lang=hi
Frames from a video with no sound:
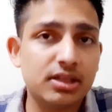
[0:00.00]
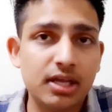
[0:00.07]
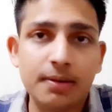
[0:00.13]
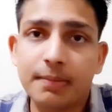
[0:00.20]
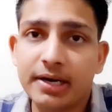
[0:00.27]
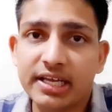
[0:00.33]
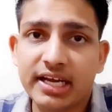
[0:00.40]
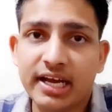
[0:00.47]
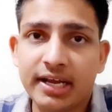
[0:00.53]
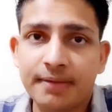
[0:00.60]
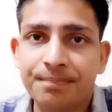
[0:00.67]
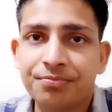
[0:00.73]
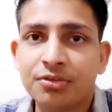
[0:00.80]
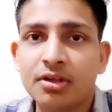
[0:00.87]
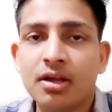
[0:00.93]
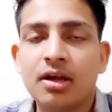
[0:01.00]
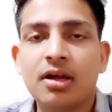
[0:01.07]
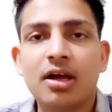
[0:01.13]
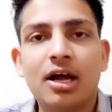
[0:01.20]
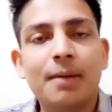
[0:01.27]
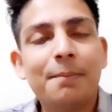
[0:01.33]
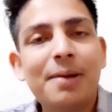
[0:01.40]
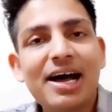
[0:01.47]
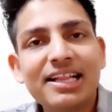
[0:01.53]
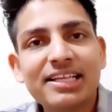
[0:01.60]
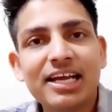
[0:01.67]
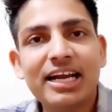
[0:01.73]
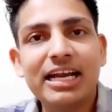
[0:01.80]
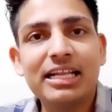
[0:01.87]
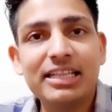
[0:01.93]
हद तक बढ़िया है अब
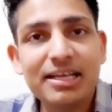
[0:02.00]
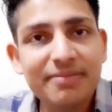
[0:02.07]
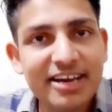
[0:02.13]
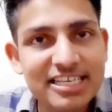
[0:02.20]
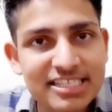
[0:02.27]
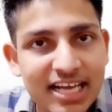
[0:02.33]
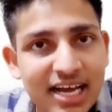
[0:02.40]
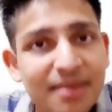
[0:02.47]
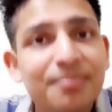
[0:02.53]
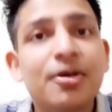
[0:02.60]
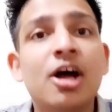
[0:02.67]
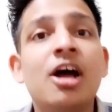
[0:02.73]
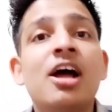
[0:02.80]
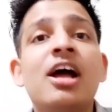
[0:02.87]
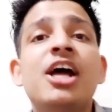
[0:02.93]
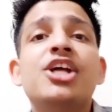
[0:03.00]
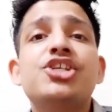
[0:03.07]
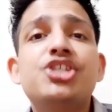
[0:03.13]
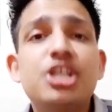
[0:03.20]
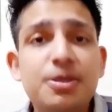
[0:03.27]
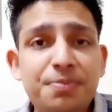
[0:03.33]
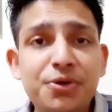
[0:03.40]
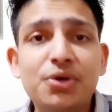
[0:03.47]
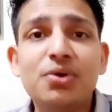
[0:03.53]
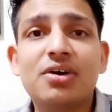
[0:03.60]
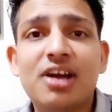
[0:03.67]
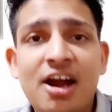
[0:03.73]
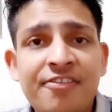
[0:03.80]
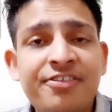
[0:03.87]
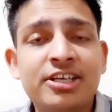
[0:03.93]
बात कर लेते हैं भाई साहब जीपीयू
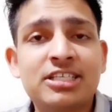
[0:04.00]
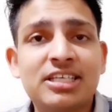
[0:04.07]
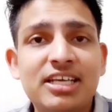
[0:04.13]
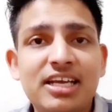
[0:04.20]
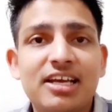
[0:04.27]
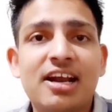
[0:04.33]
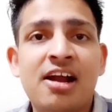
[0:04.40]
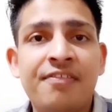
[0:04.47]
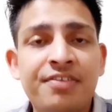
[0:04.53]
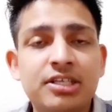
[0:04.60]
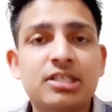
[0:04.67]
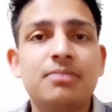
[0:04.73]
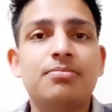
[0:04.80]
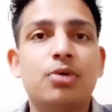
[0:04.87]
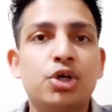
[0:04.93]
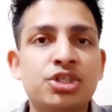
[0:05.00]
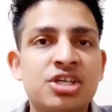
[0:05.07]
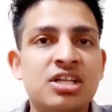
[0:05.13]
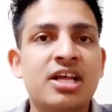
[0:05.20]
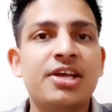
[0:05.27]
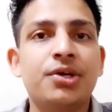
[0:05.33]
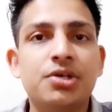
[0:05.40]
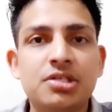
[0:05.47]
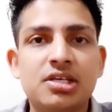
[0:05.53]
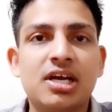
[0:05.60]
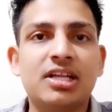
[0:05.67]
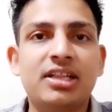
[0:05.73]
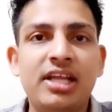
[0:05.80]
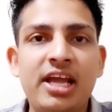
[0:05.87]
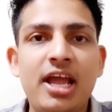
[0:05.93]
ग्राफिक्स की ग्राफिक्स हम बहुत ज्यादा यूज
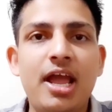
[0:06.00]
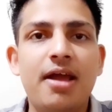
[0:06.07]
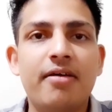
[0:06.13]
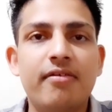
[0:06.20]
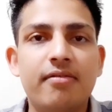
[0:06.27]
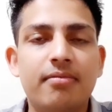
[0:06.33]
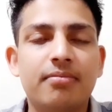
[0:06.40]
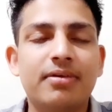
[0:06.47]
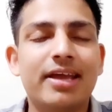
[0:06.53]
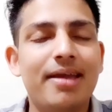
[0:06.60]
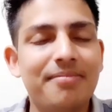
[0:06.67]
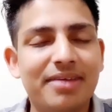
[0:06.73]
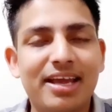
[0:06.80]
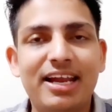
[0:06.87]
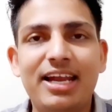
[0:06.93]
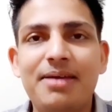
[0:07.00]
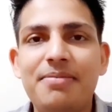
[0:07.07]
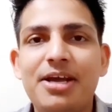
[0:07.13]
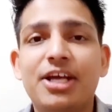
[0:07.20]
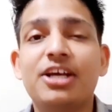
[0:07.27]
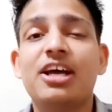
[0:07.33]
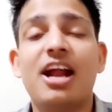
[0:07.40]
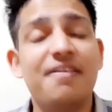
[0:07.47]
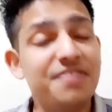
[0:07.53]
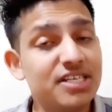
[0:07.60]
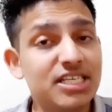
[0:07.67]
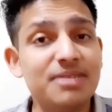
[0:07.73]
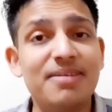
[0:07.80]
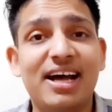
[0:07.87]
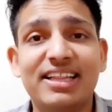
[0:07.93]
करते हैं गेम खेलने में
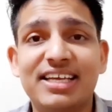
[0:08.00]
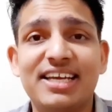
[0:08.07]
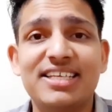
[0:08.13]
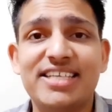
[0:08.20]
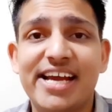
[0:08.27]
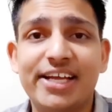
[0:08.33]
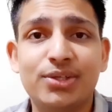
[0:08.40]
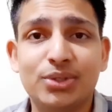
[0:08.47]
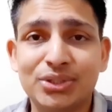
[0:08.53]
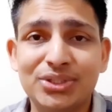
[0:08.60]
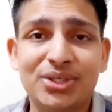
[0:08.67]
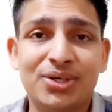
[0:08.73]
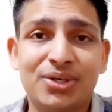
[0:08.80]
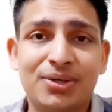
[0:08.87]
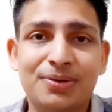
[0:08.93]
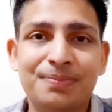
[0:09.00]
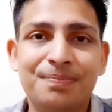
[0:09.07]
ग्राफिक्स की बात करी जाए दोस्तों